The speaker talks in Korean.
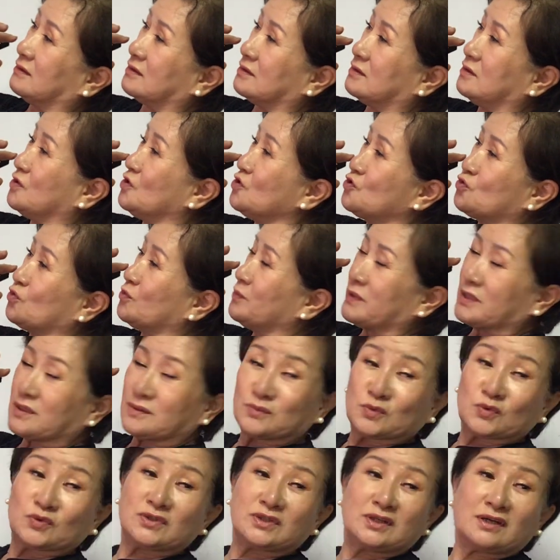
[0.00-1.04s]
그리스도 말을
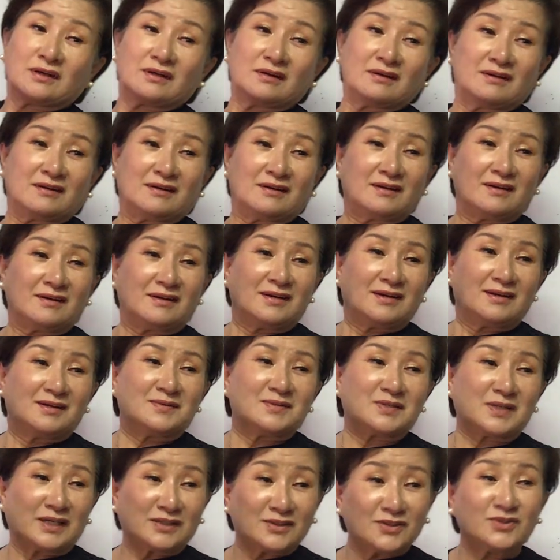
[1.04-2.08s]
못해.
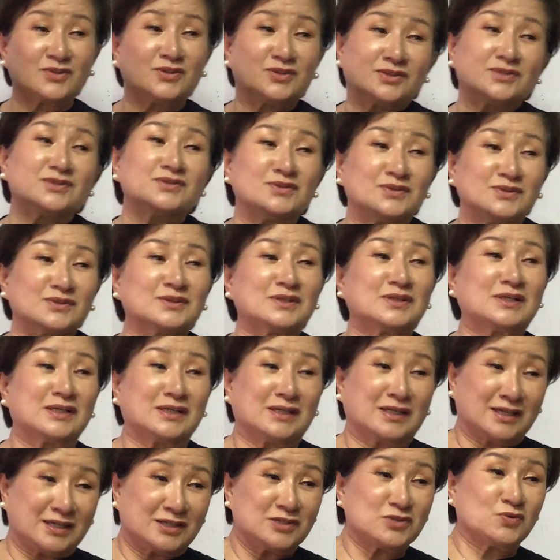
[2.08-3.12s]
이제 하여튼 그런 그
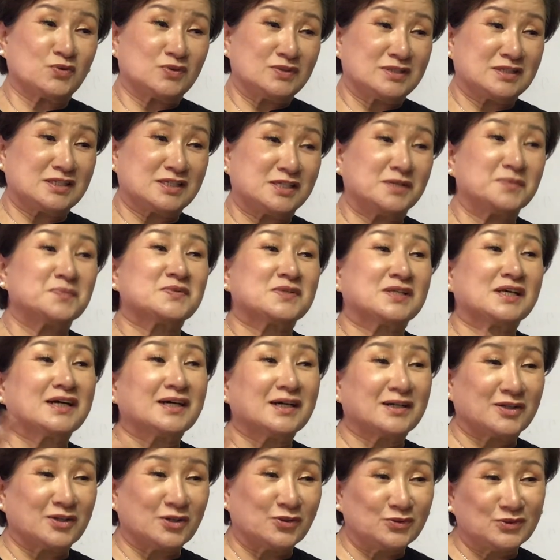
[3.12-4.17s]
해가지고 이제
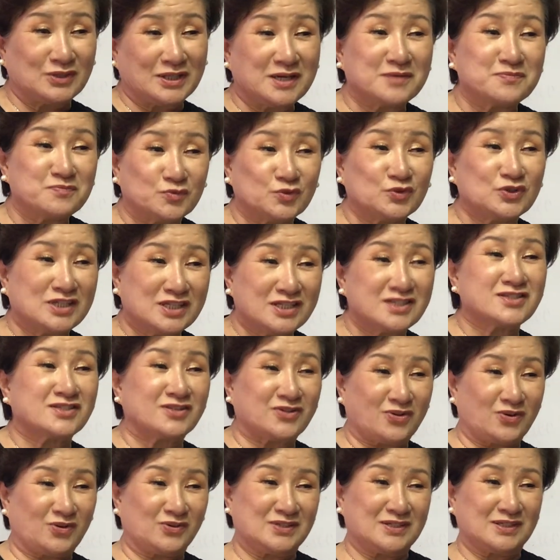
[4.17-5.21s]
집사가 겨우 된 분이
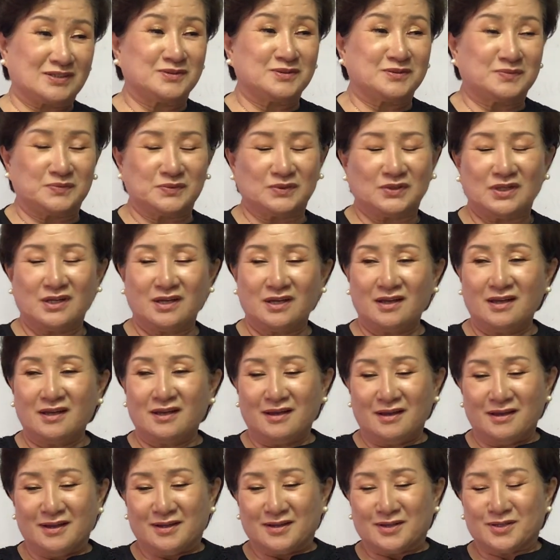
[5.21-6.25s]
있어요. 이제 그분
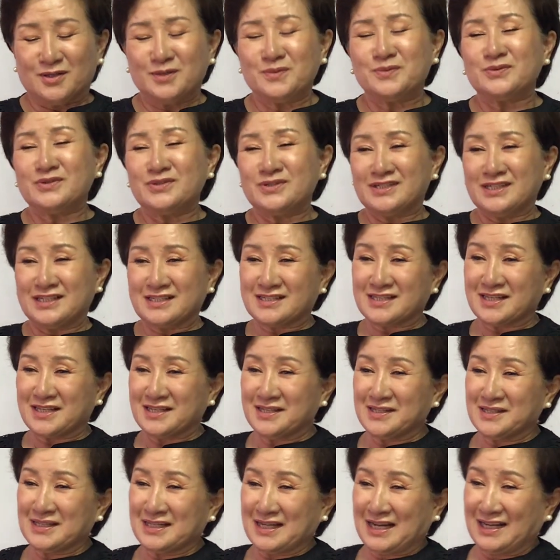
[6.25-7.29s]
그분을 이제
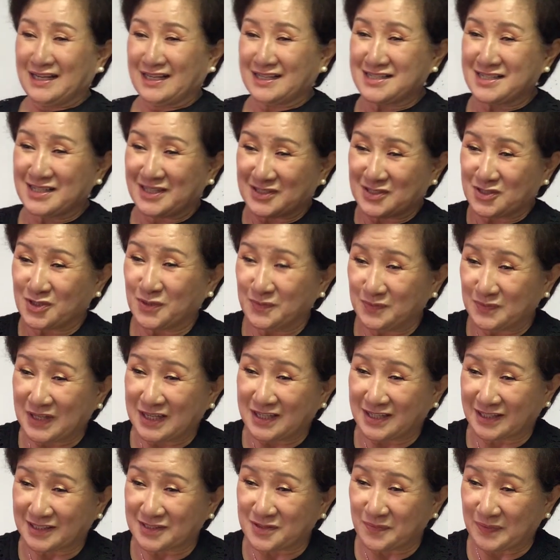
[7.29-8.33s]
이 아가씨가 처음
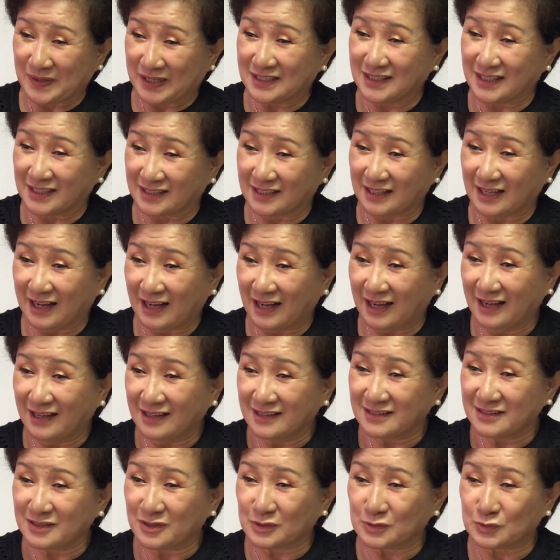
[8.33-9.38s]
내려와서 만났다.
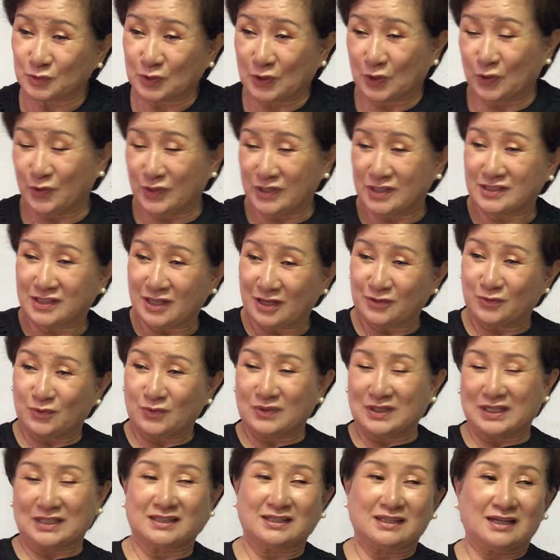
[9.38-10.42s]
교회를
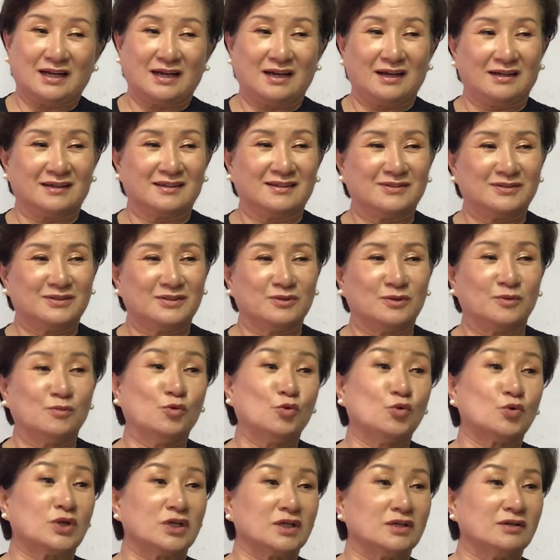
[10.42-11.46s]
데리고 갔다.
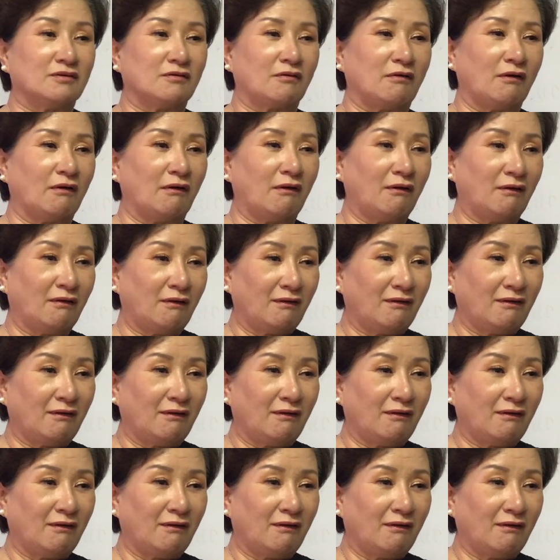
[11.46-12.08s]
너무 웃기는 거.